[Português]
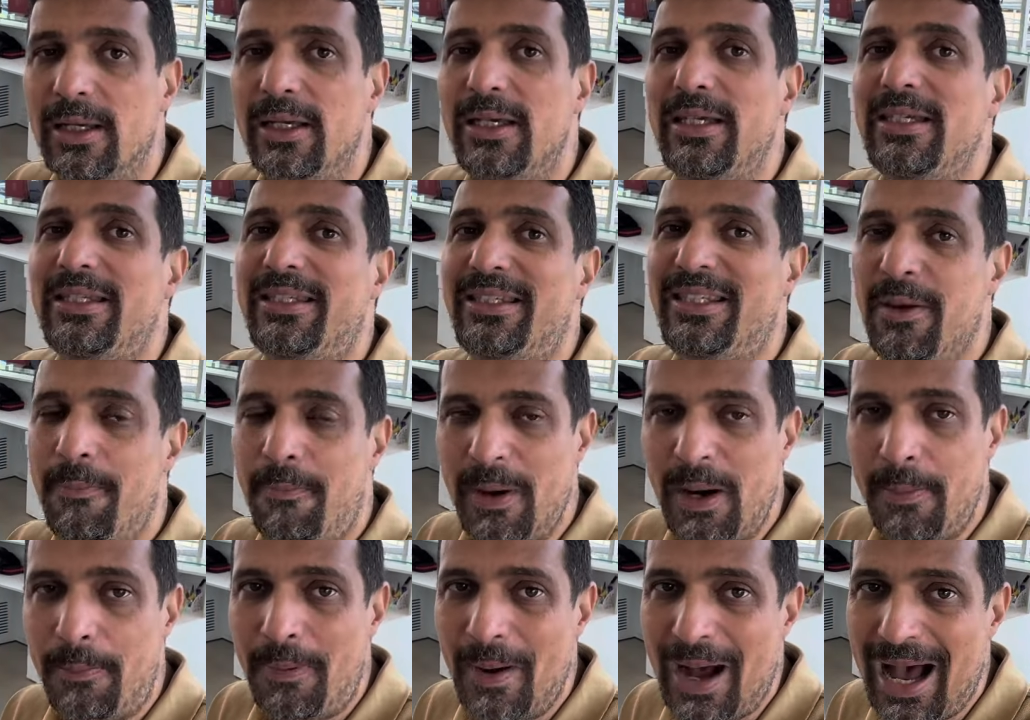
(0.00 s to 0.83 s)
E se
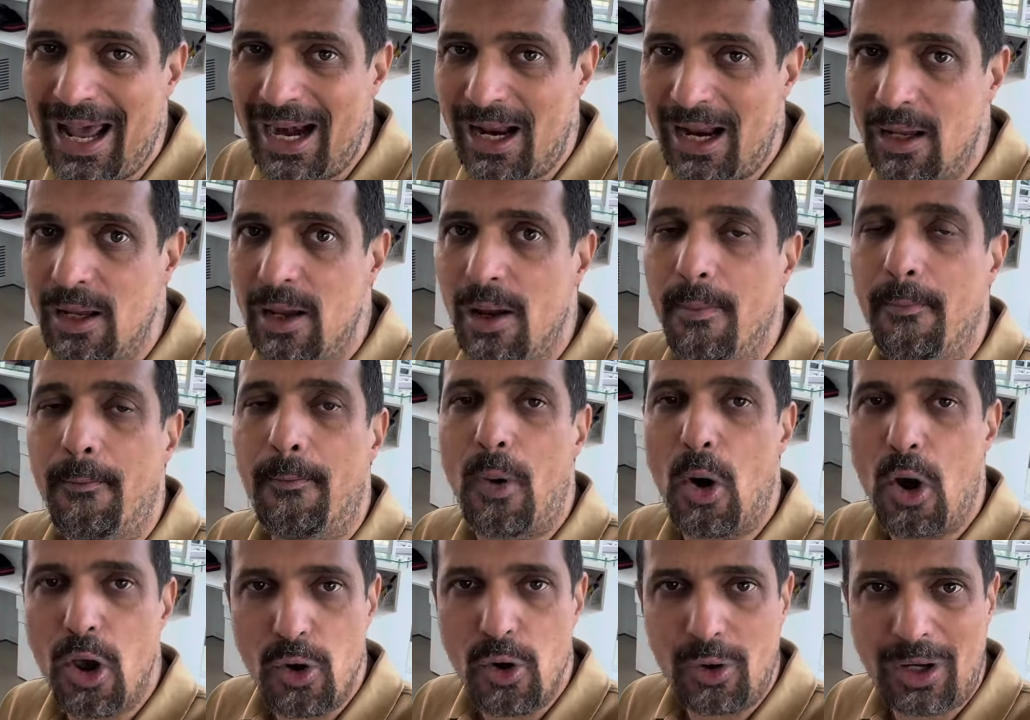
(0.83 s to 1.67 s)
prepara,
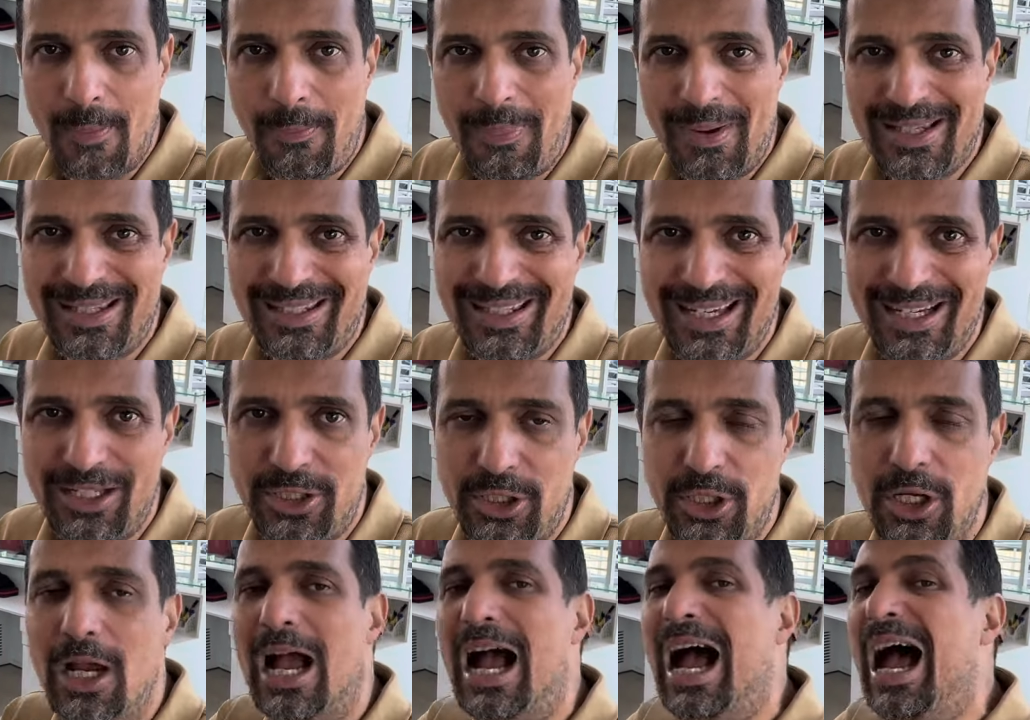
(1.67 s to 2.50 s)
põe o
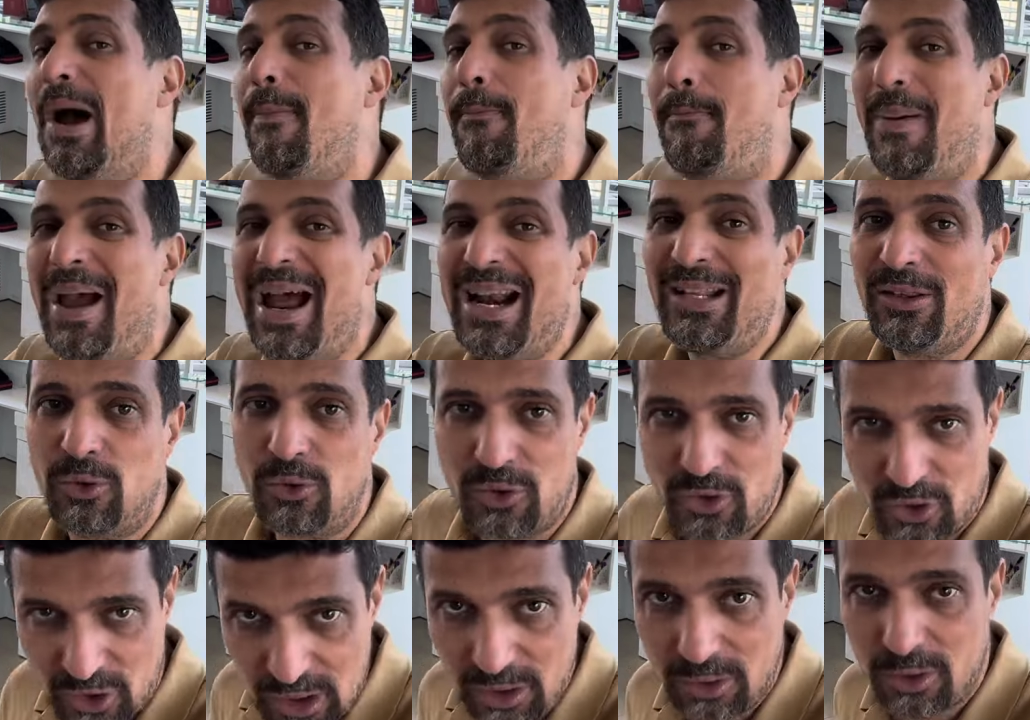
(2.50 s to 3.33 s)
capacete, aperta o
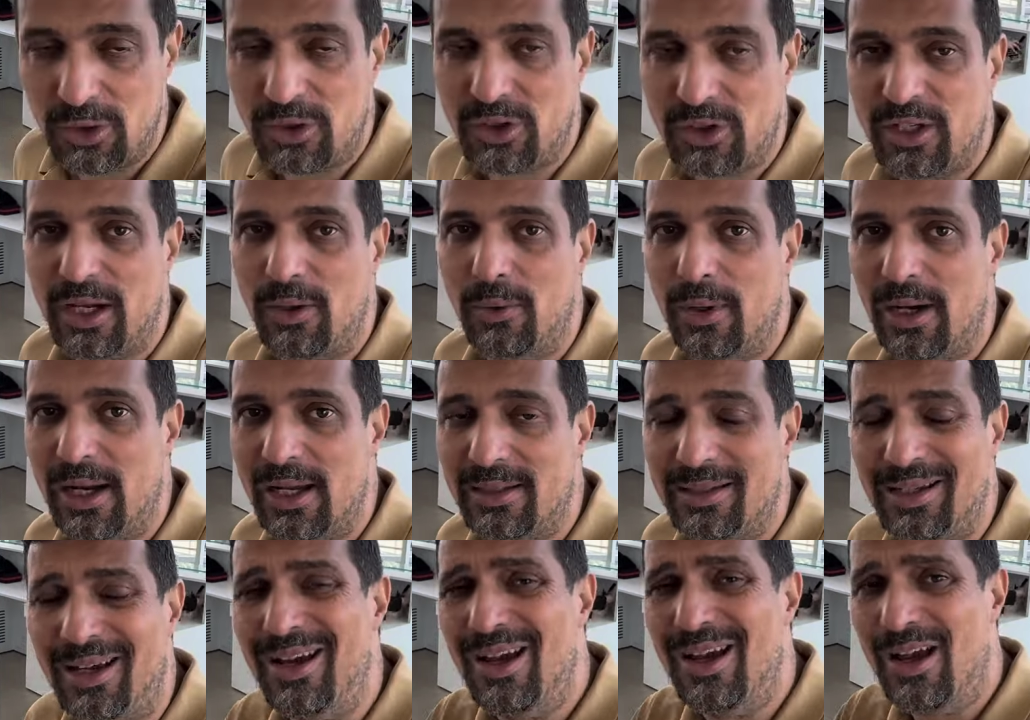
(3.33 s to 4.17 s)
cinto de
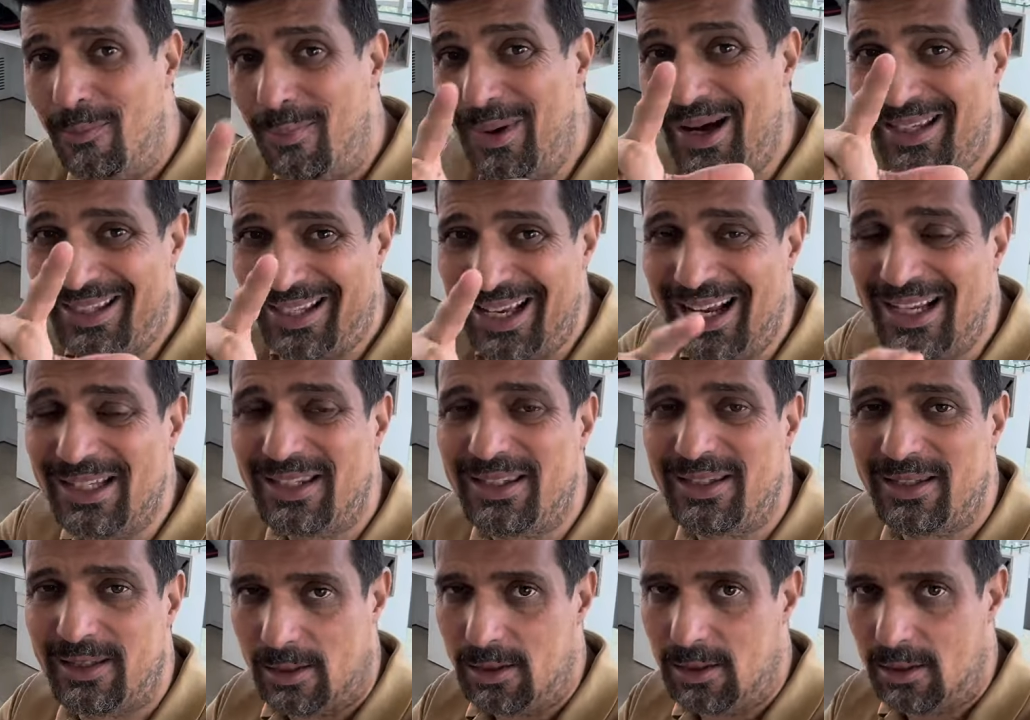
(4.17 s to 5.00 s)
segurança, mas
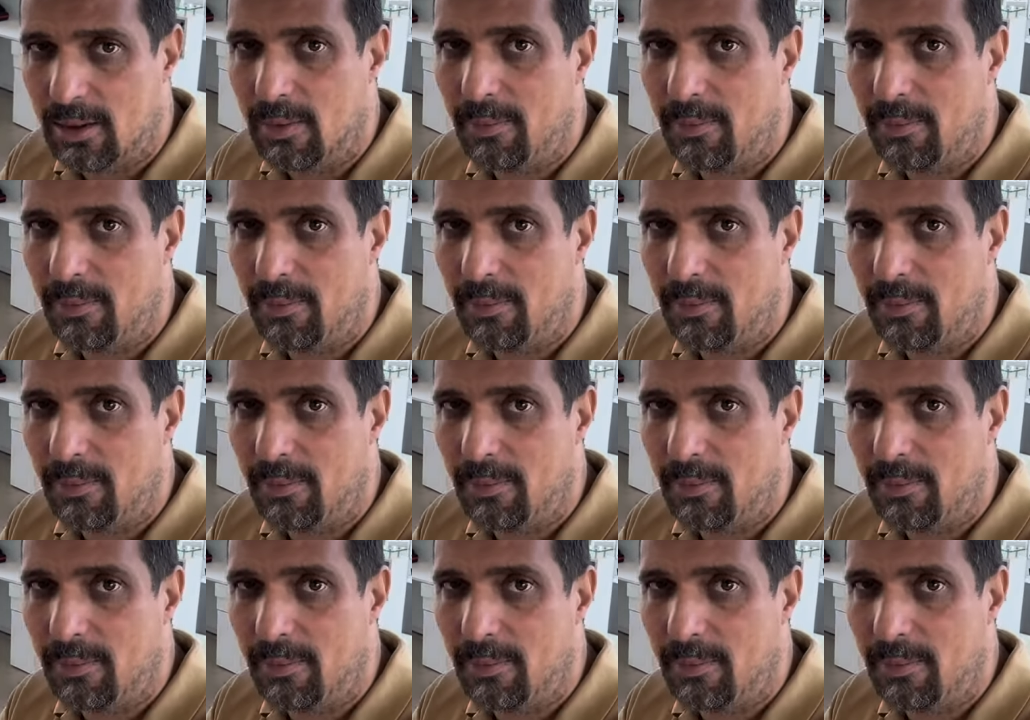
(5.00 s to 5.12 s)
antes,